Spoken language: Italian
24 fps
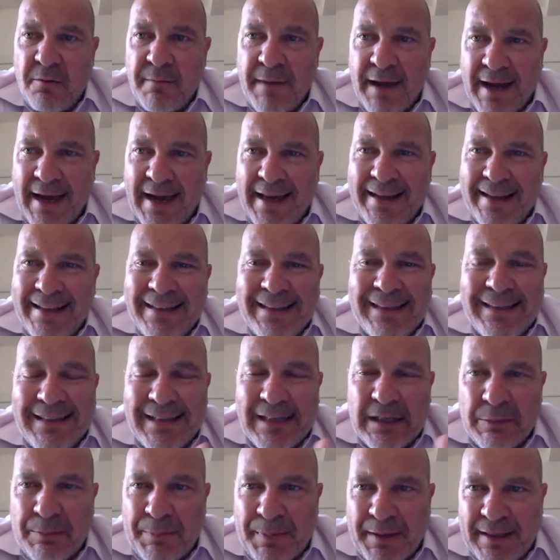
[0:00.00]
magari
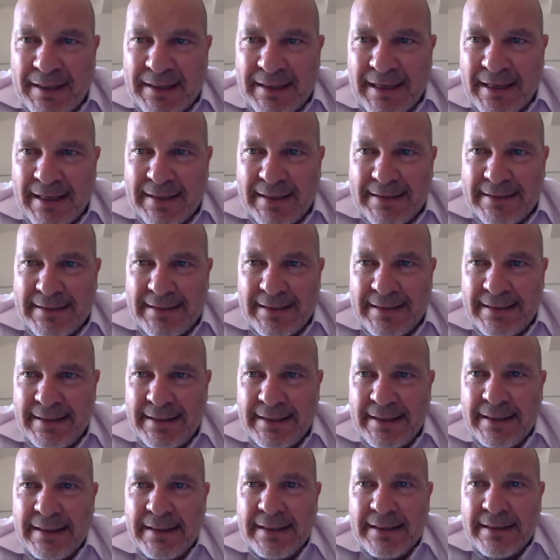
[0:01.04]

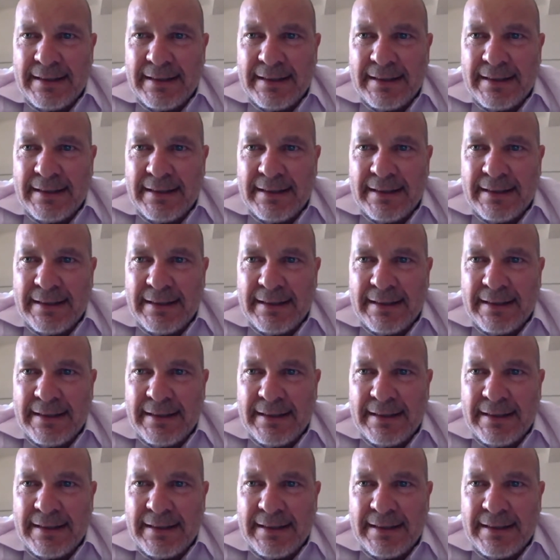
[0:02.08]
interpretate